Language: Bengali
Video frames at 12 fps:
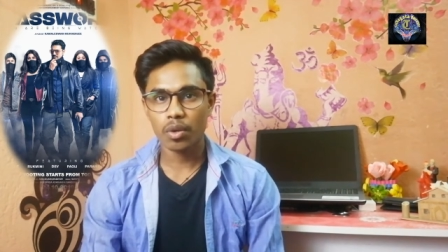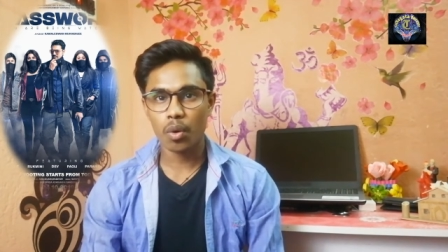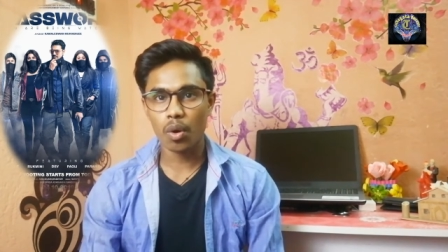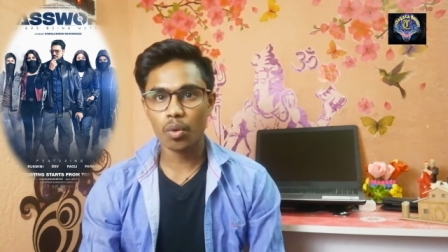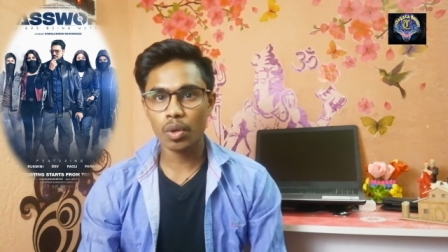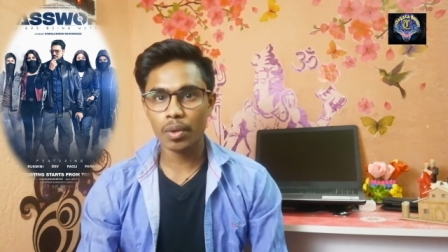
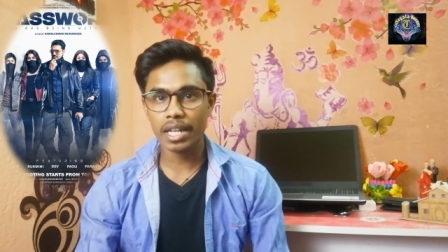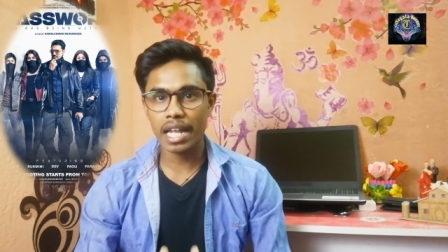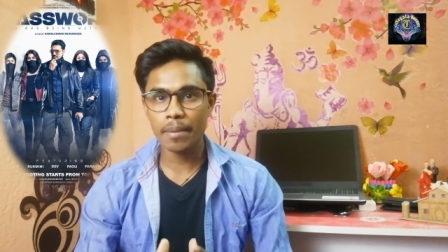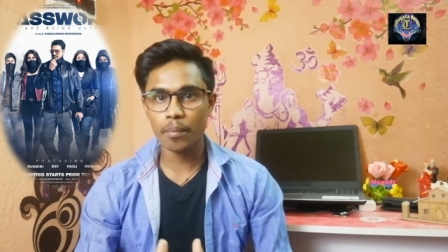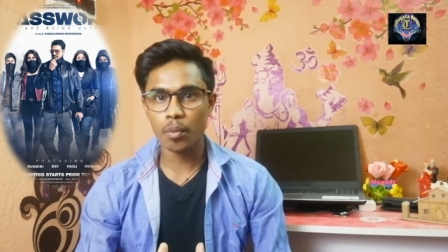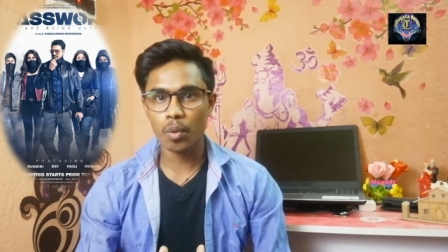কখনো
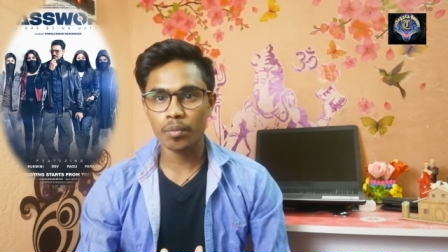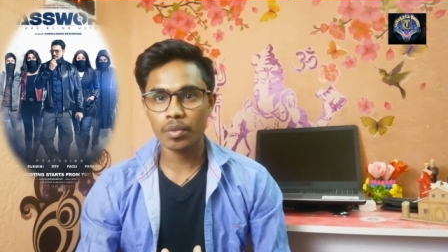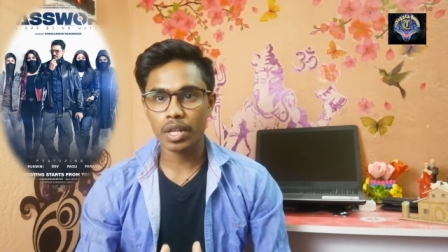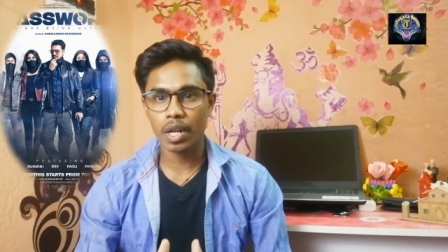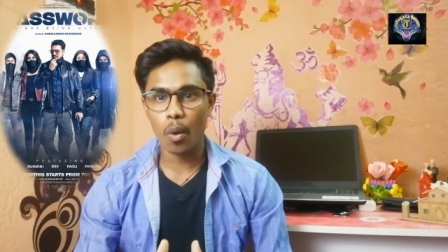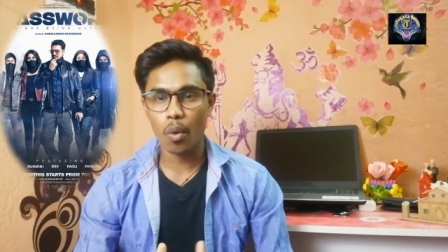এই
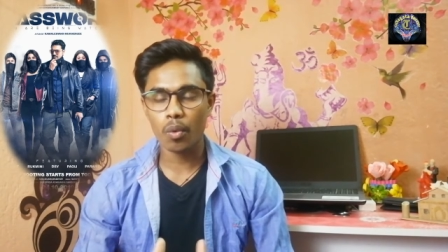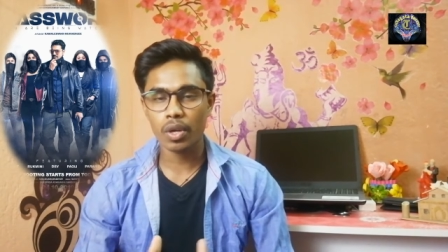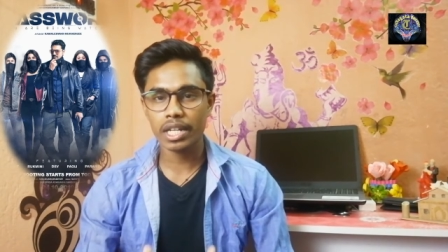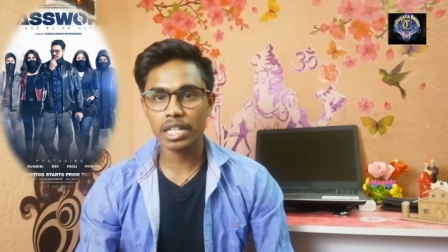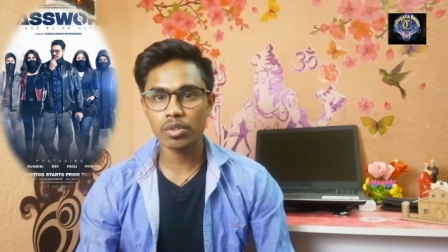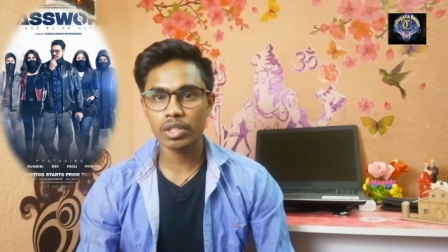
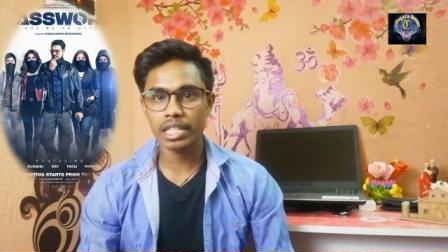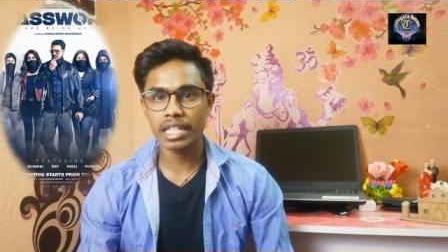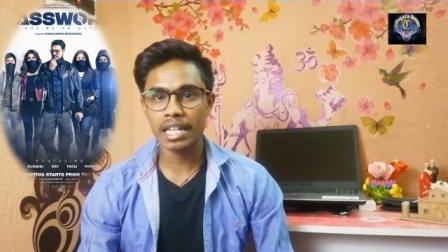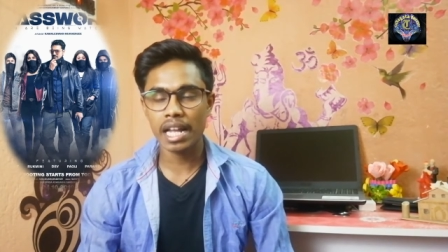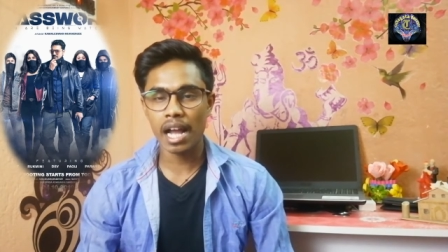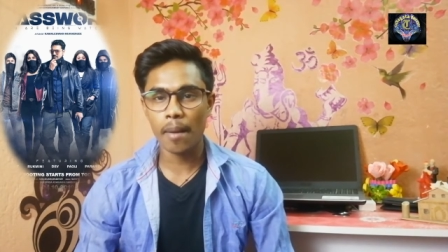কখনো কিন্তু
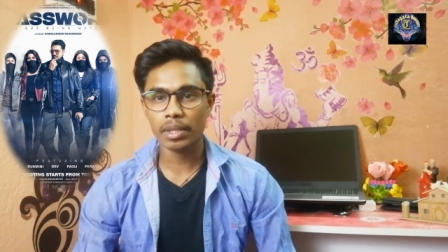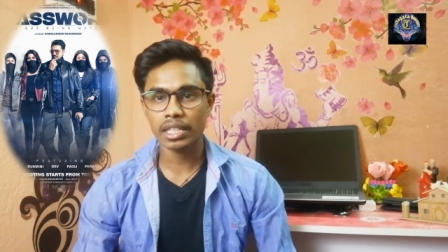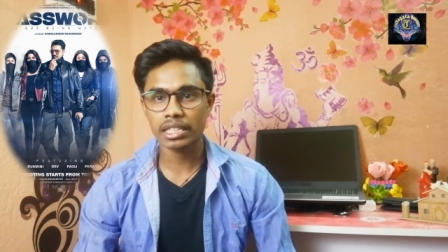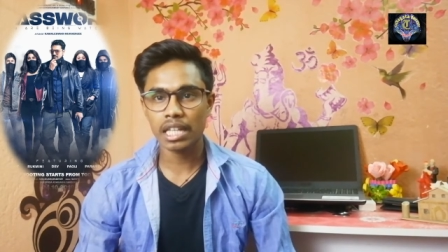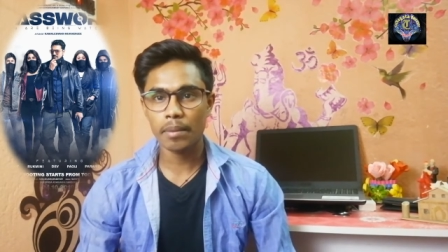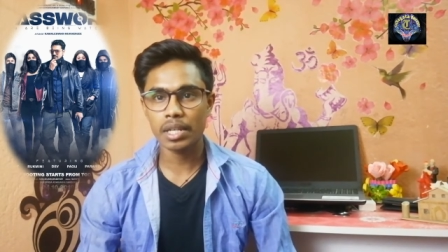তিনি
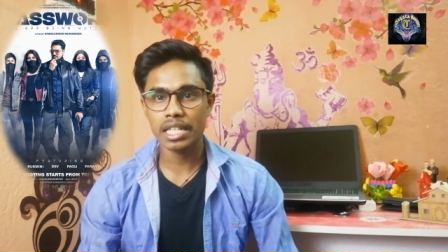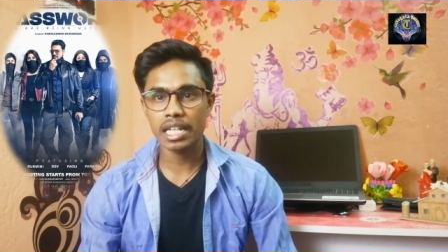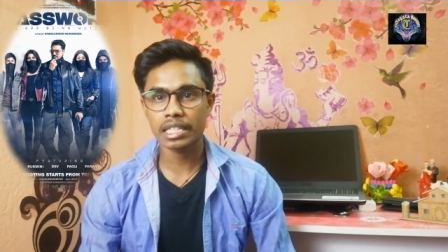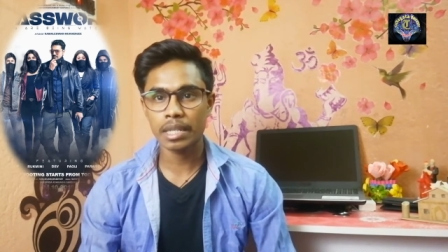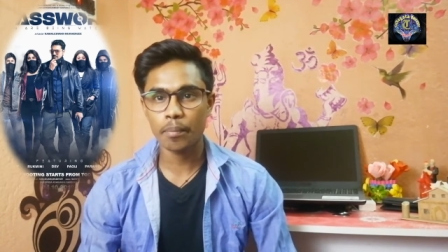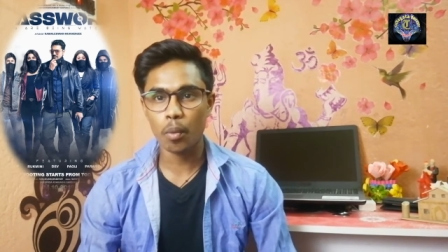আমাদের সামনে নিয়ে
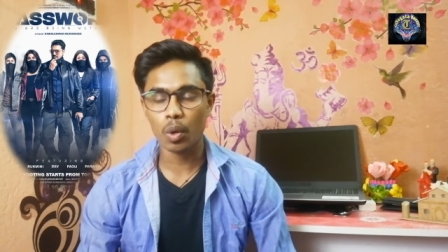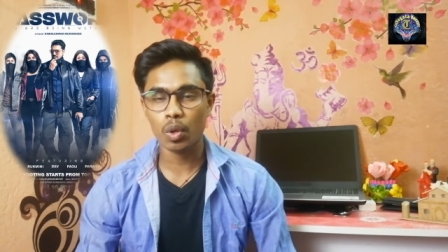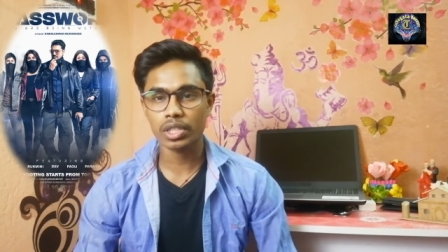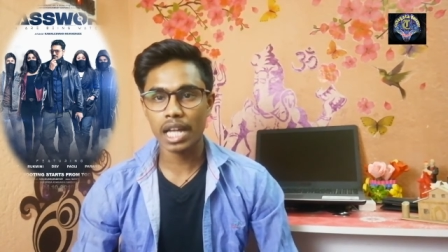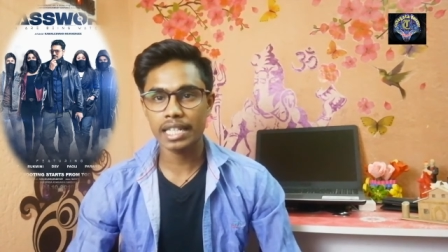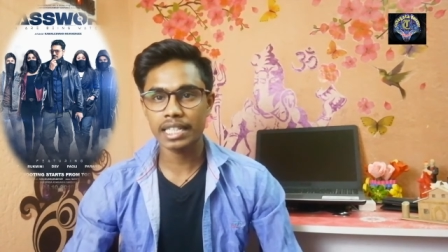আসেন বড়
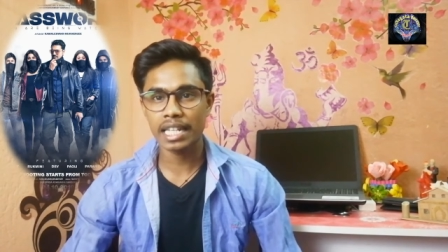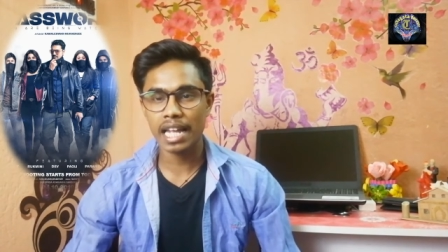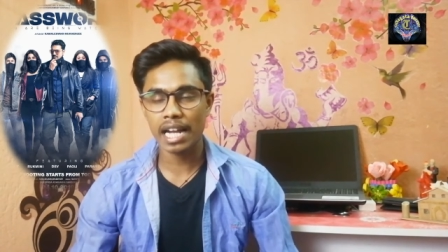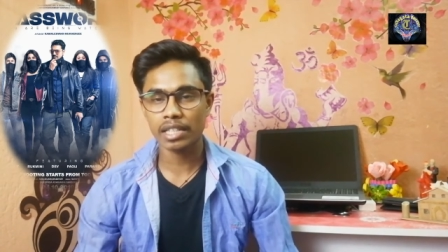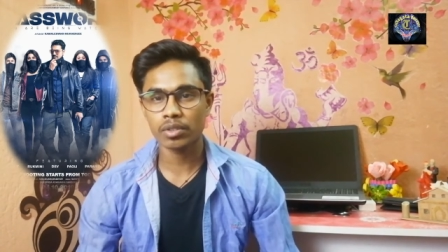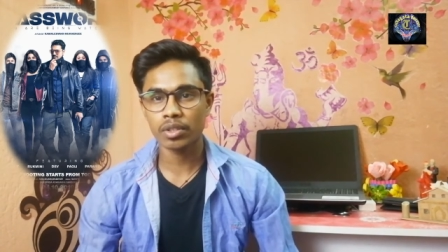সাইজের
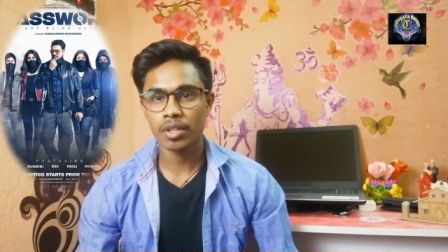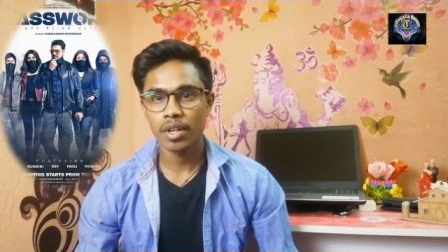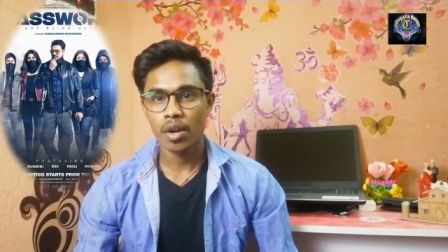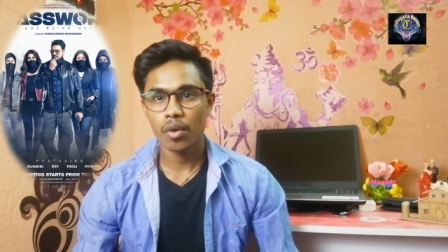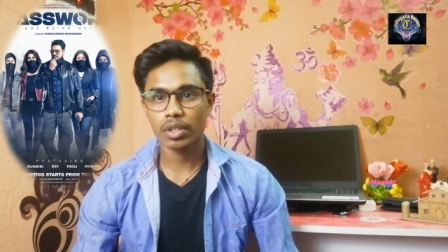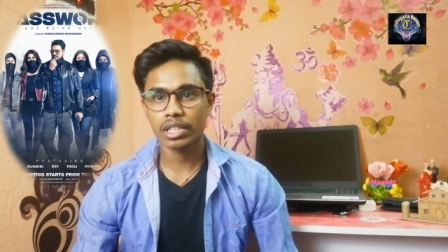একজন
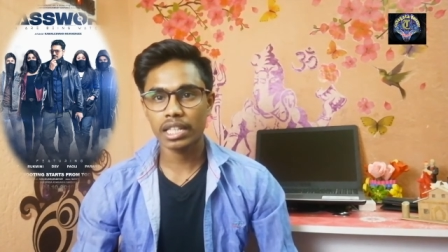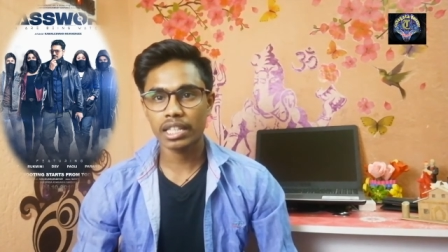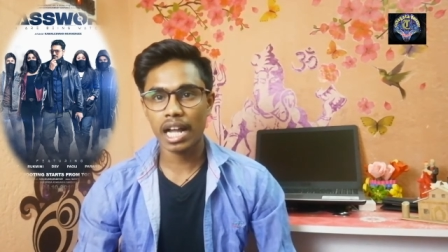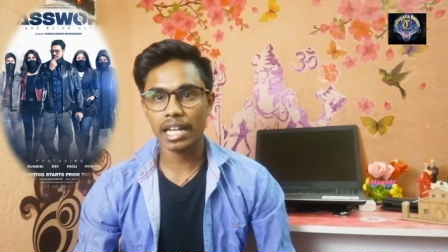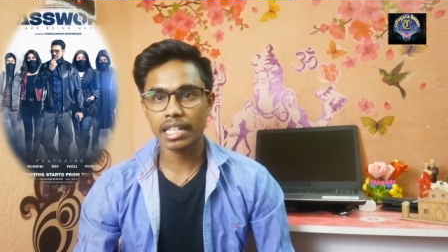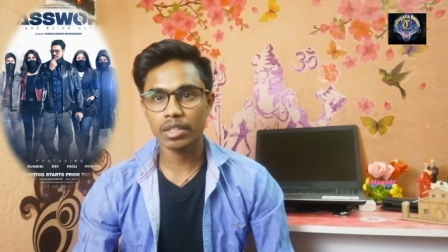অর্থাৎ
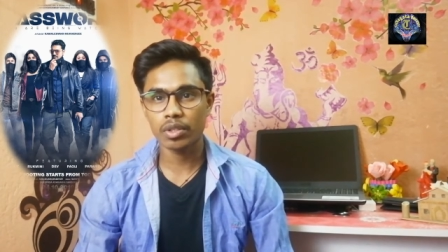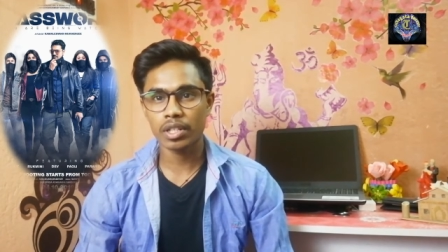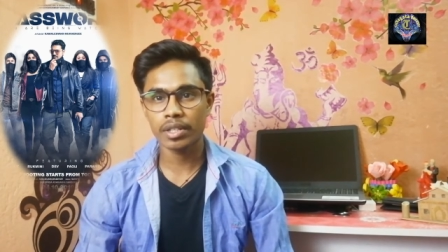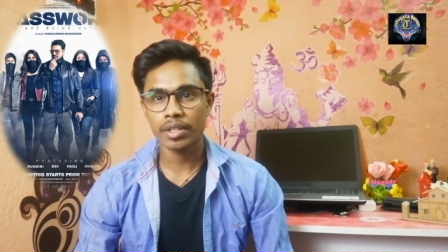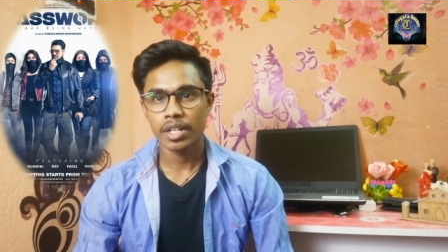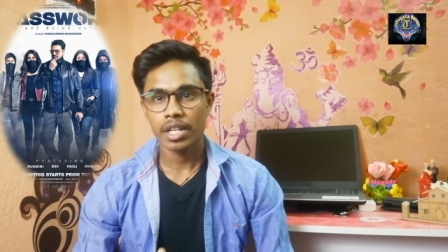তার কিন্তু
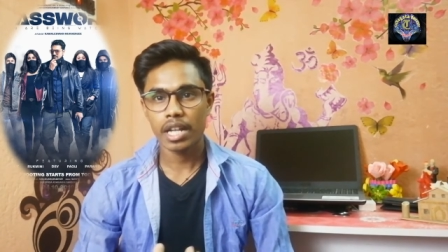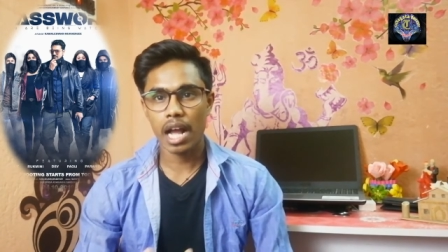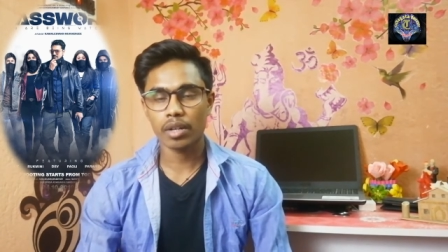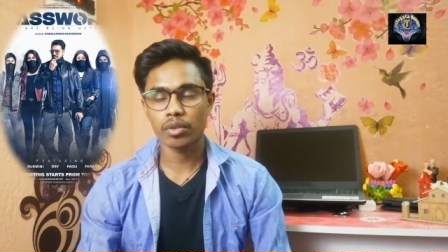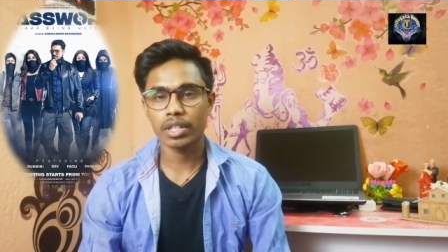এখন